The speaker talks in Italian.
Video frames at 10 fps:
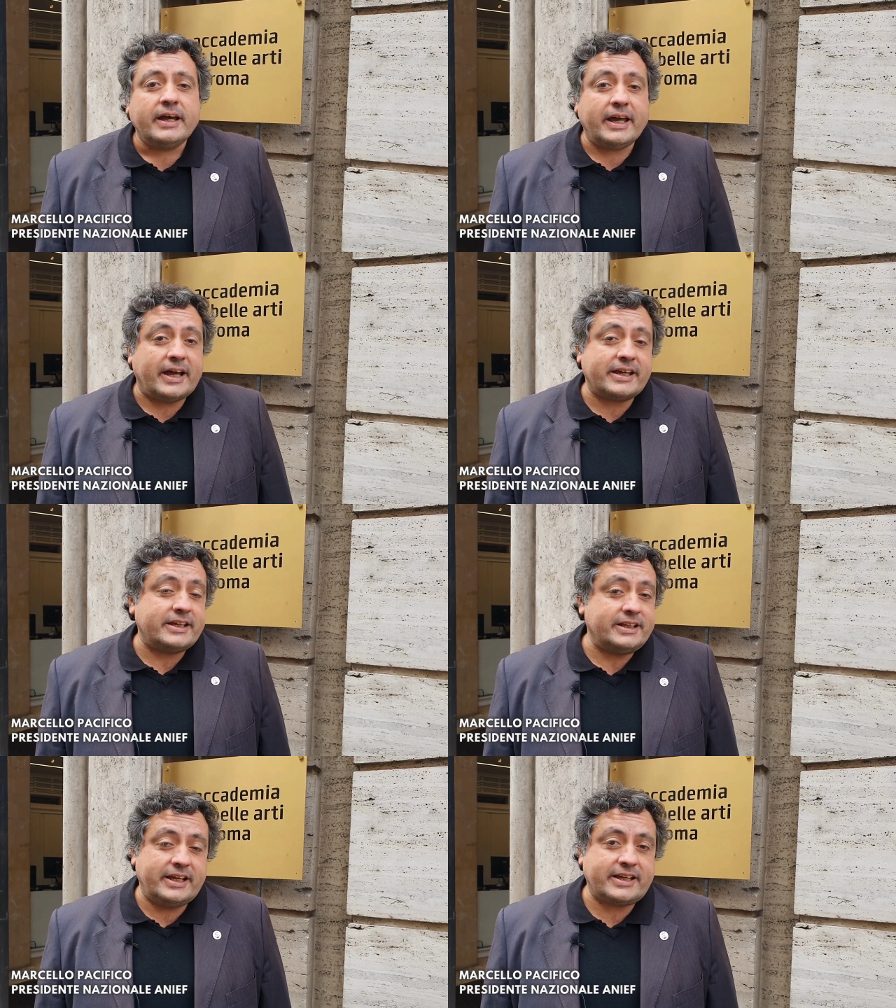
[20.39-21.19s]
e
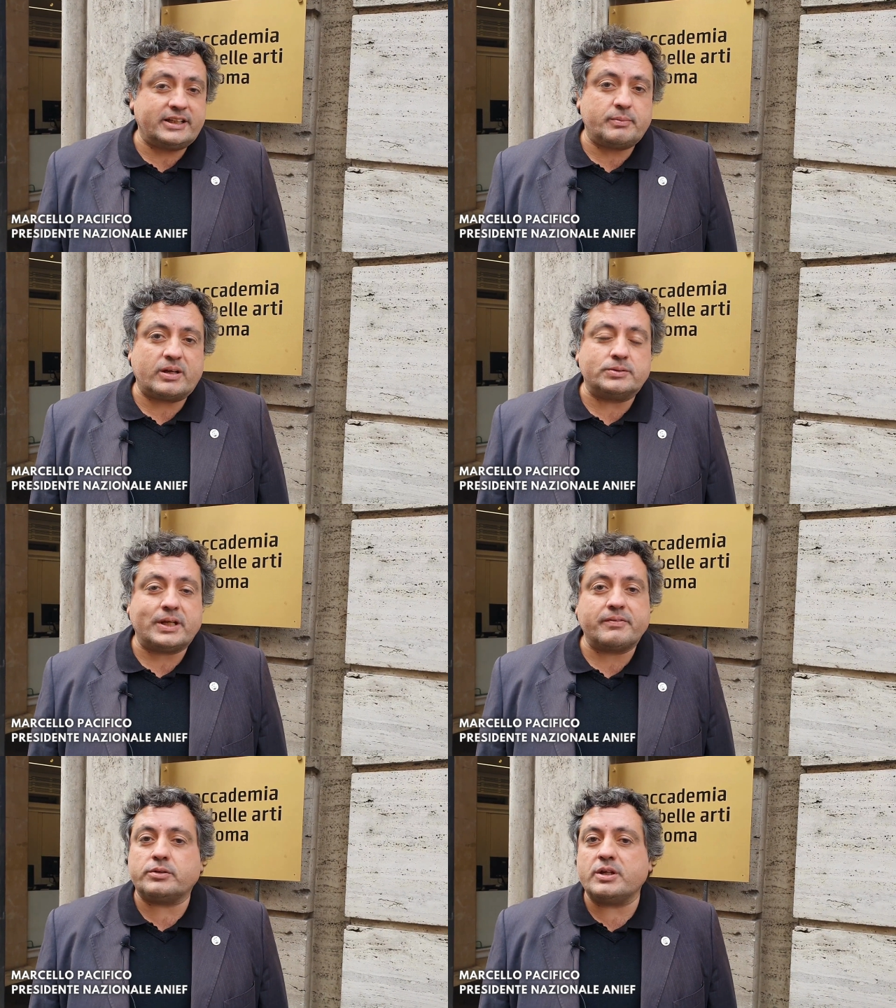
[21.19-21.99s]
anche nelle accademie
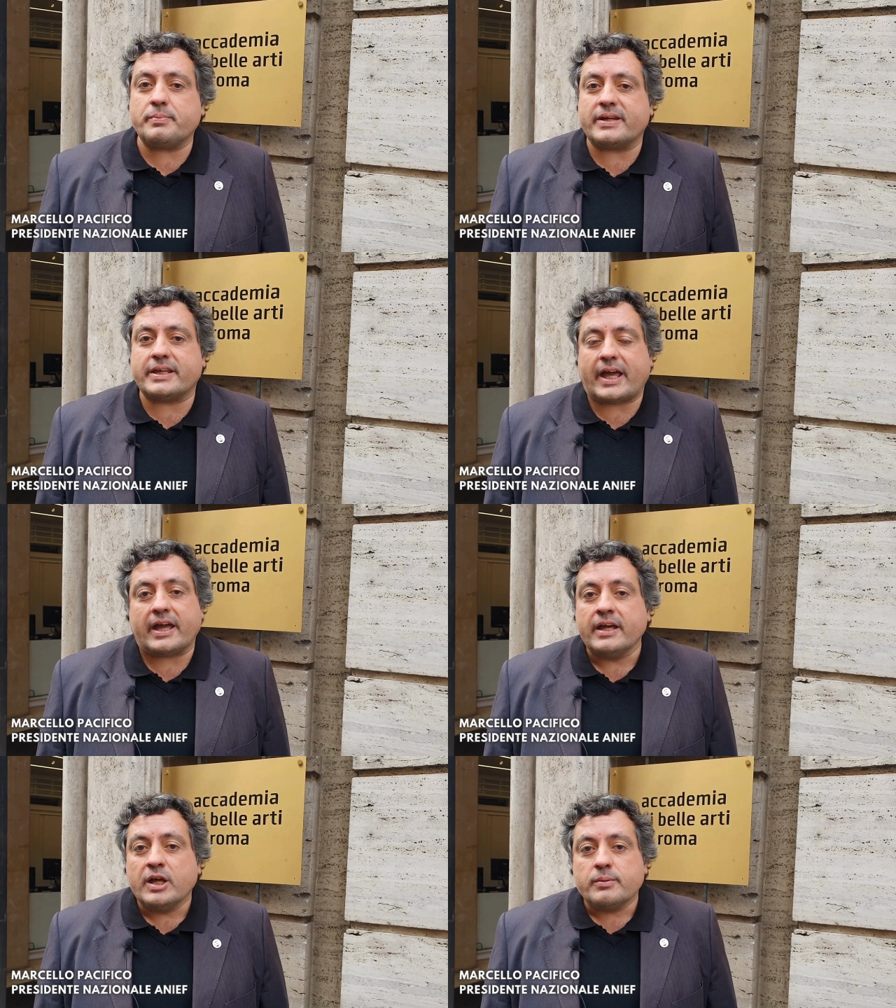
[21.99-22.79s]
conservatori. Perché?